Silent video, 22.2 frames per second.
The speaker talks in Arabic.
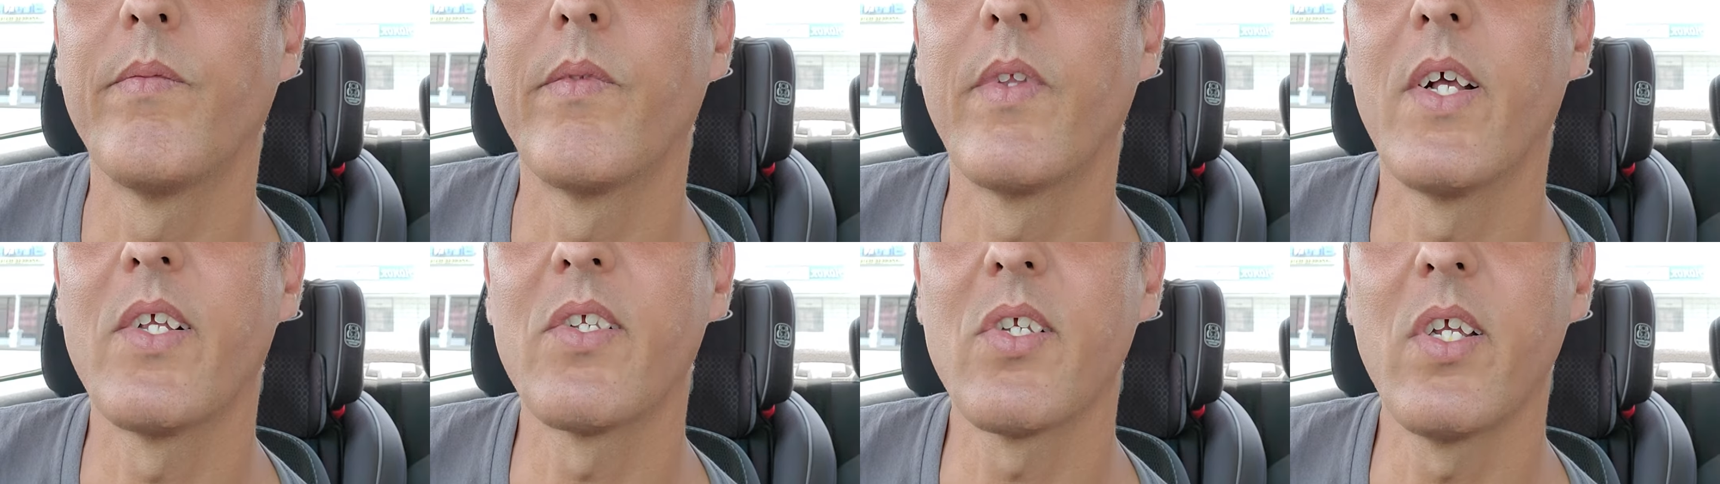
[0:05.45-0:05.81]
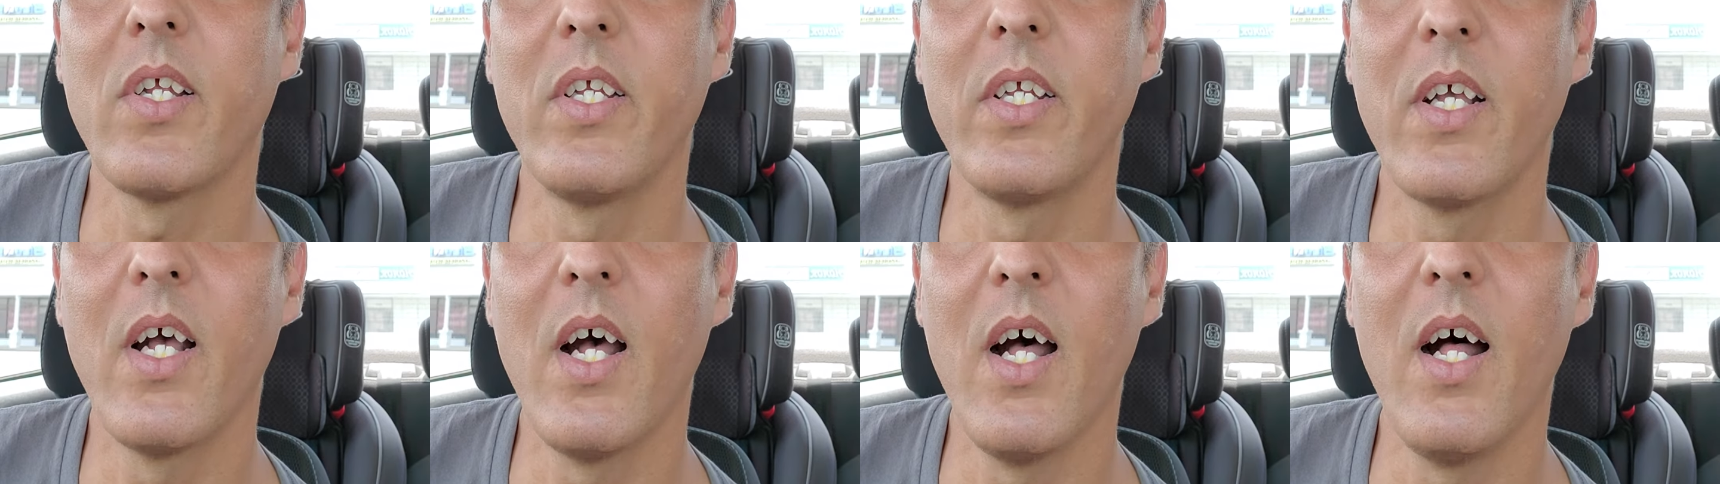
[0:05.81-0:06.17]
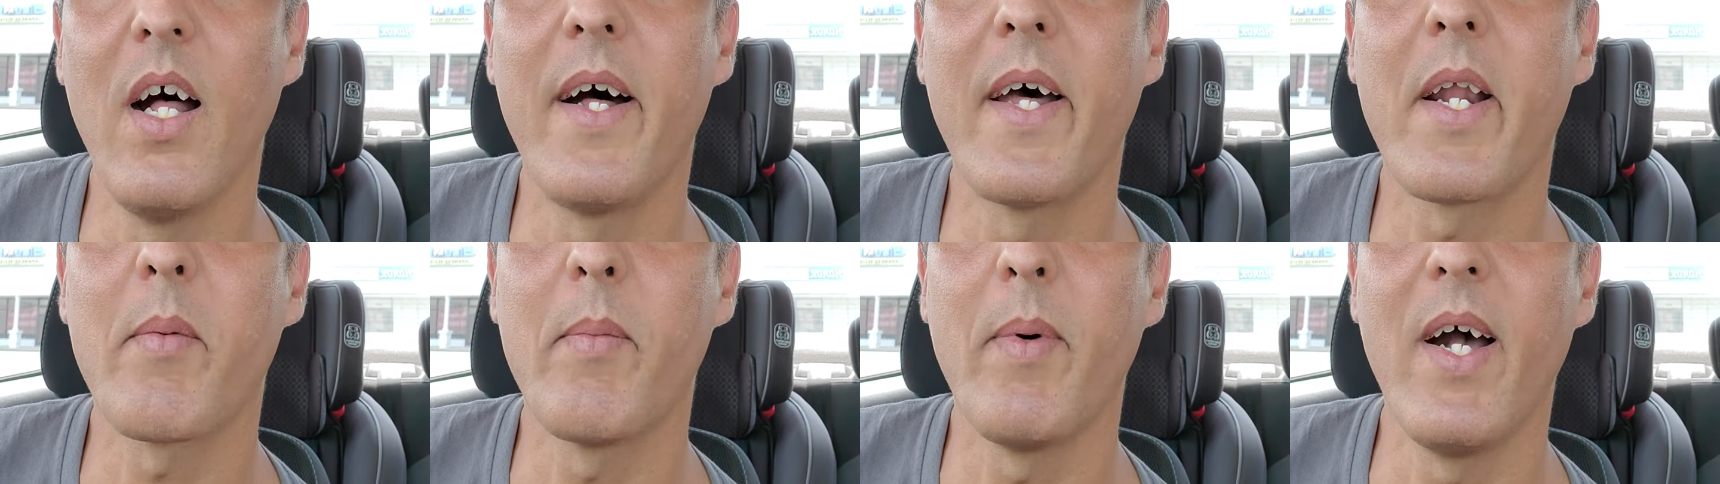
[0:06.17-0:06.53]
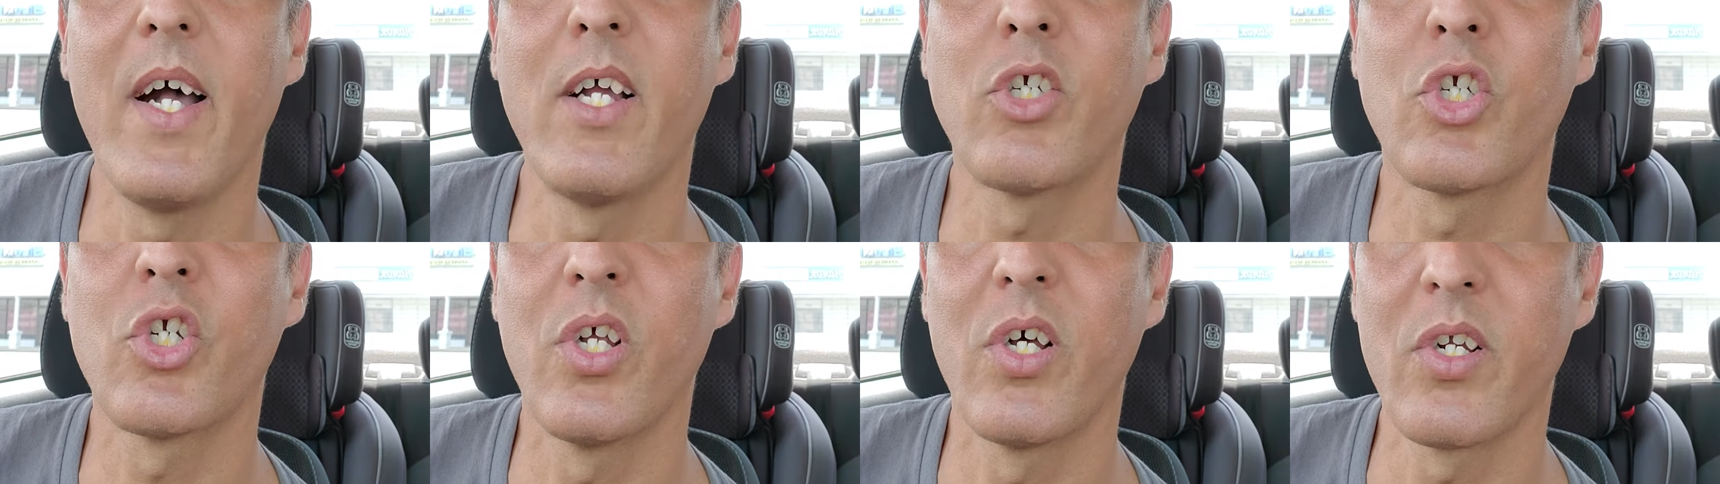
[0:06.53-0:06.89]
الصديقة
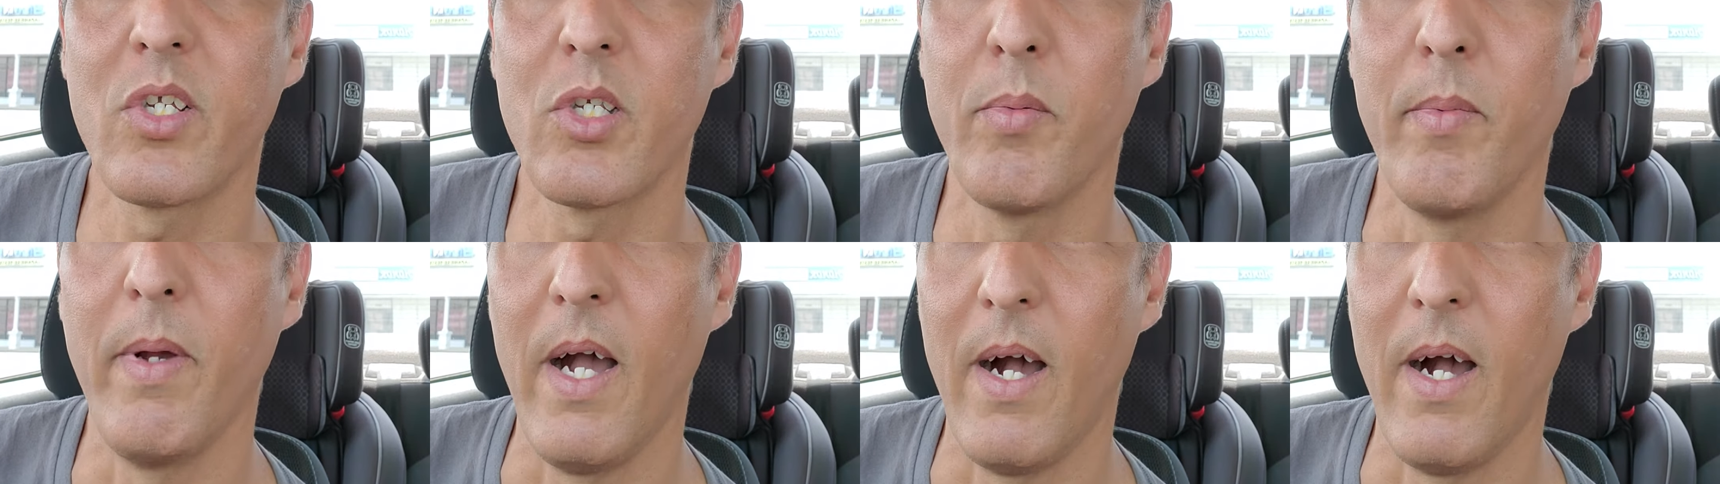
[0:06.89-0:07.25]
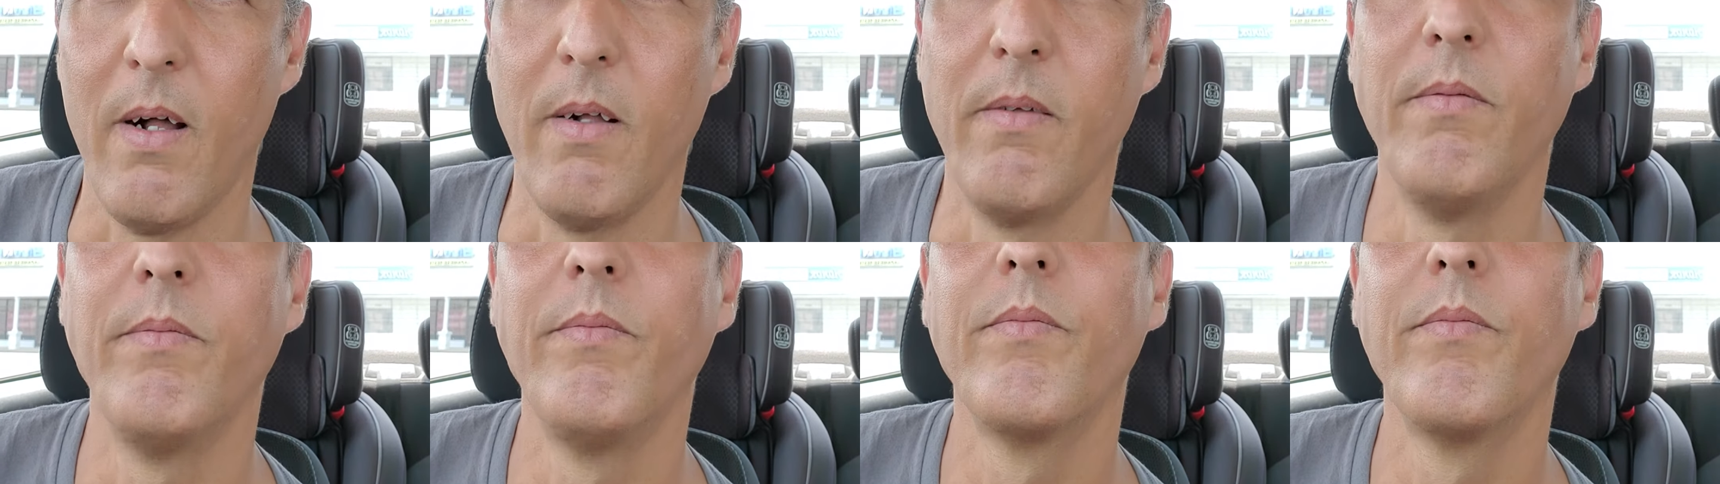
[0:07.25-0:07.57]
4 شهر سبعة